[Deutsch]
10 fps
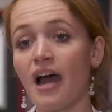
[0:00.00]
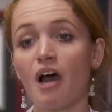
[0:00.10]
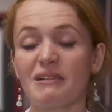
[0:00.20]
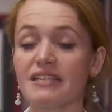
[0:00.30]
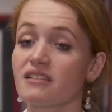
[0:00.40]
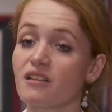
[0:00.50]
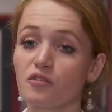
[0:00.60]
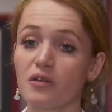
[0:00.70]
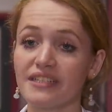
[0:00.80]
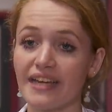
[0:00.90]
habe ich das
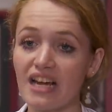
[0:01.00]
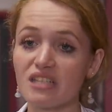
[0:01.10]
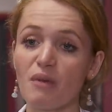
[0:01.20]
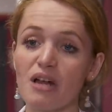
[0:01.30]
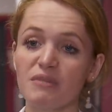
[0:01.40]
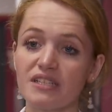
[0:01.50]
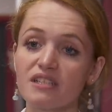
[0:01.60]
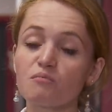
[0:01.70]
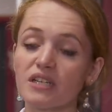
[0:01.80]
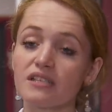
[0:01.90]
natürlich erstmal mit
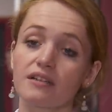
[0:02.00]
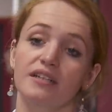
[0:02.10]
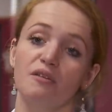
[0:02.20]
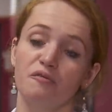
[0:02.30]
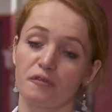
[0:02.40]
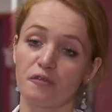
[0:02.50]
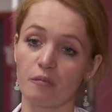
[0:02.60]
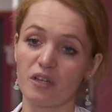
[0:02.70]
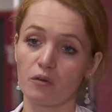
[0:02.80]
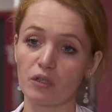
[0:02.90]
diesem Ritterkampf in
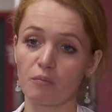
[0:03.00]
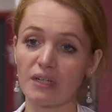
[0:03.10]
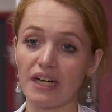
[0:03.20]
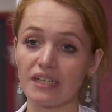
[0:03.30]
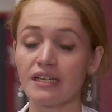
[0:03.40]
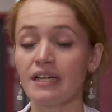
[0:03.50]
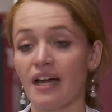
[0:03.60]
Verbindung gebracht.